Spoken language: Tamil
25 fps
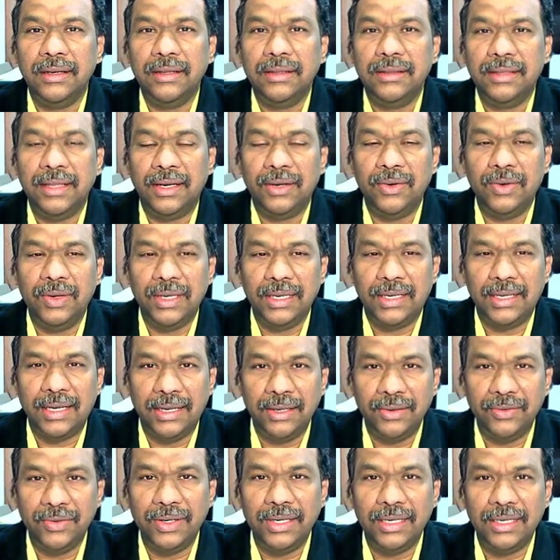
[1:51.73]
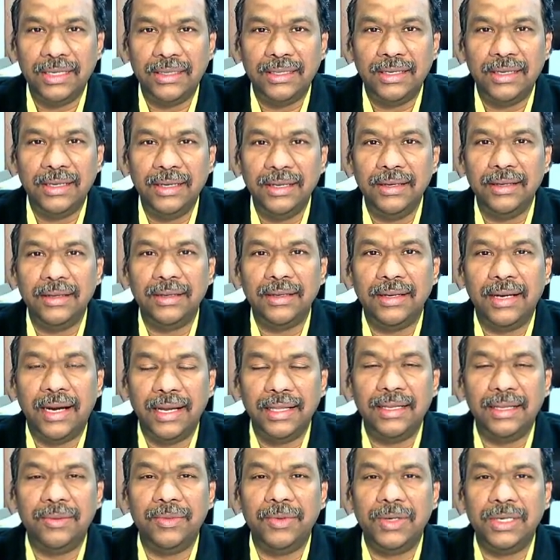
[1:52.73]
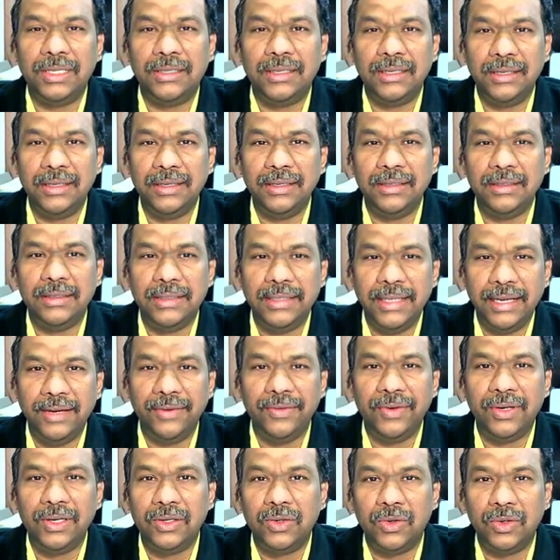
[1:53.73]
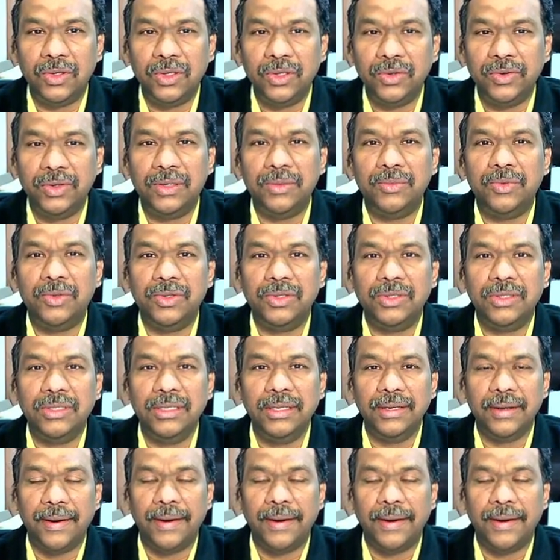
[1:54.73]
தன்னுடைய கணவன் இடத்திலே ஆதாம் இடத்திலே தேவன் கொண்டு வரும் பொழுது